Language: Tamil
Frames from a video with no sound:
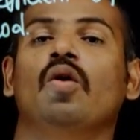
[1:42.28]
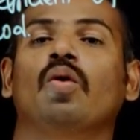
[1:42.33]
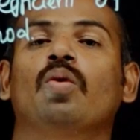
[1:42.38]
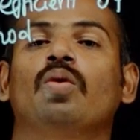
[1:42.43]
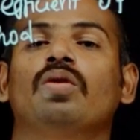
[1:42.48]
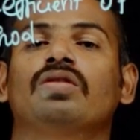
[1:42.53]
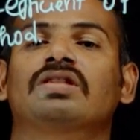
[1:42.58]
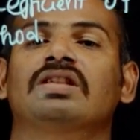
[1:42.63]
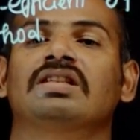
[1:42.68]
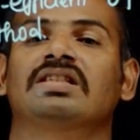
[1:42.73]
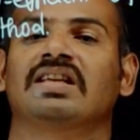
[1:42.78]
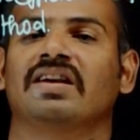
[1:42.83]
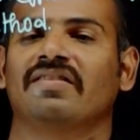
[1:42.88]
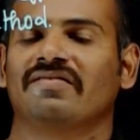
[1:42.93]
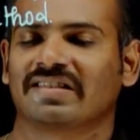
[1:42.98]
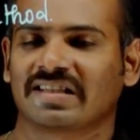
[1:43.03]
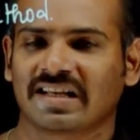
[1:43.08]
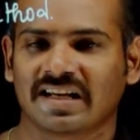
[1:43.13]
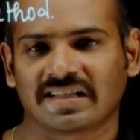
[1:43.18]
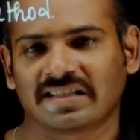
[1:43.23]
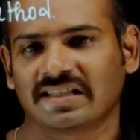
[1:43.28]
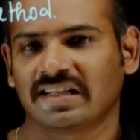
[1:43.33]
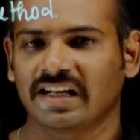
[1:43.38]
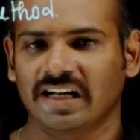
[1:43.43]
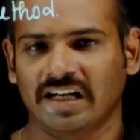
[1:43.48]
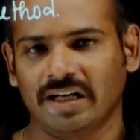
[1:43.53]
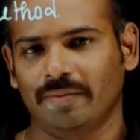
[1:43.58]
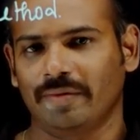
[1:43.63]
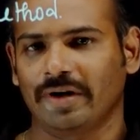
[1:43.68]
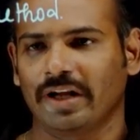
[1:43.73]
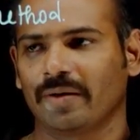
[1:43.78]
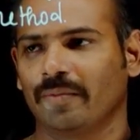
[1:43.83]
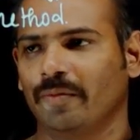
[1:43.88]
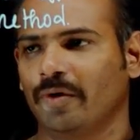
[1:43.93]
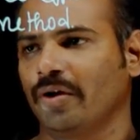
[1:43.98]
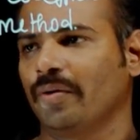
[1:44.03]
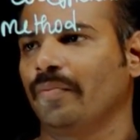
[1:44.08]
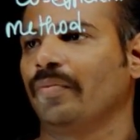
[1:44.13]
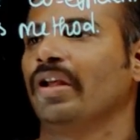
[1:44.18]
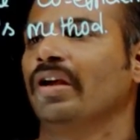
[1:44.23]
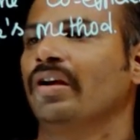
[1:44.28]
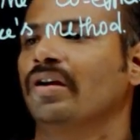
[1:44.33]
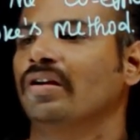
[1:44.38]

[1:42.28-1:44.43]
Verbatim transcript: கோயிசன்ஸ் ஆஃப் காஸ்டிக் கண்டுபிடிக்க முடியும்